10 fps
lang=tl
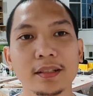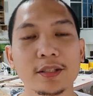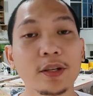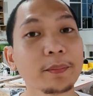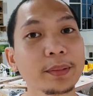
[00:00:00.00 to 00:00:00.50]

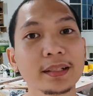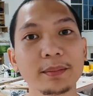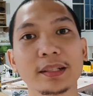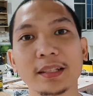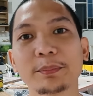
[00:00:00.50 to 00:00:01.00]
So, ang
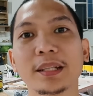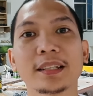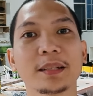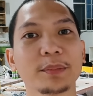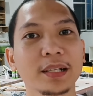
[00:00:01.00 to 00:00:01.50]
panglimang tip
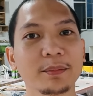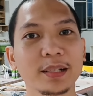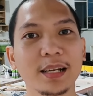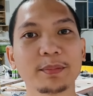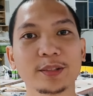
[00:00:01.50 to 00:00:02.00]
natin para
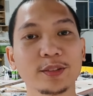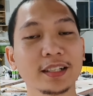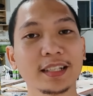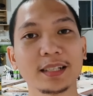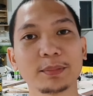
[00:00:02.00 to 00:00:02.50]
malaman kung
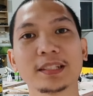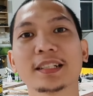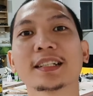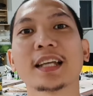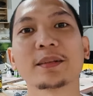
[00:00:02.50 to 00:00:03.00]
handa na ba
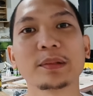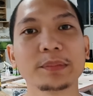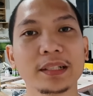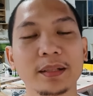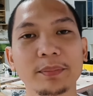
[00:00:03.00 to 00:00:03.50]
talaga tayong
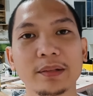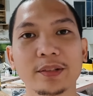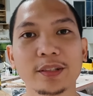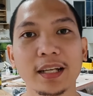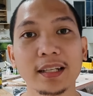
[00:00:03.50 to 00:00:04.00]
bumili ng power
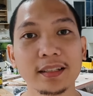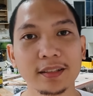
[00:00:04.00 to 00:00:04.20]
tool ay